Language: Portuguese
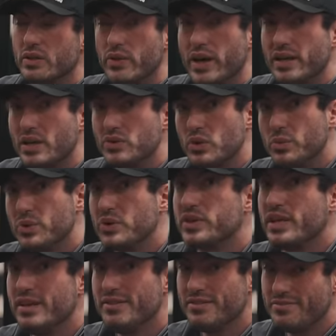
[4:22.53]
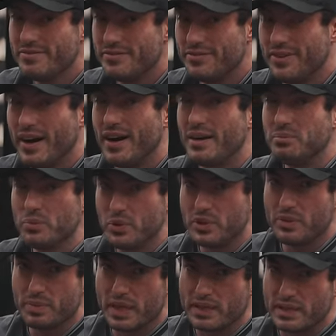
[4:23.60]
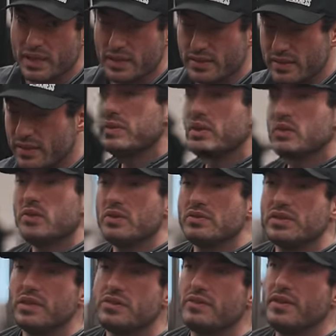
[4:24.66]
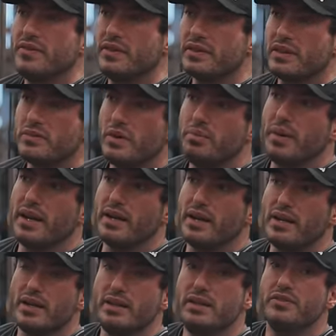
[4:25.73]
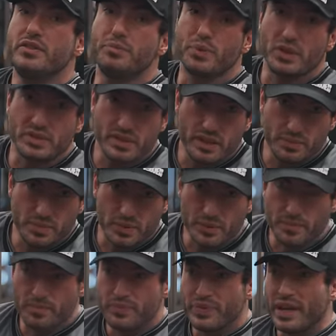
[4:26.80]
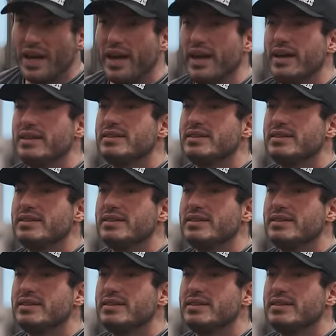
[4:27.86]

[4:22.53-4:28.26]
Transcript: não é anatômico que ele vá muito para trás. Então, quando você estiver fazendo uma paralela livre, por exemplo, é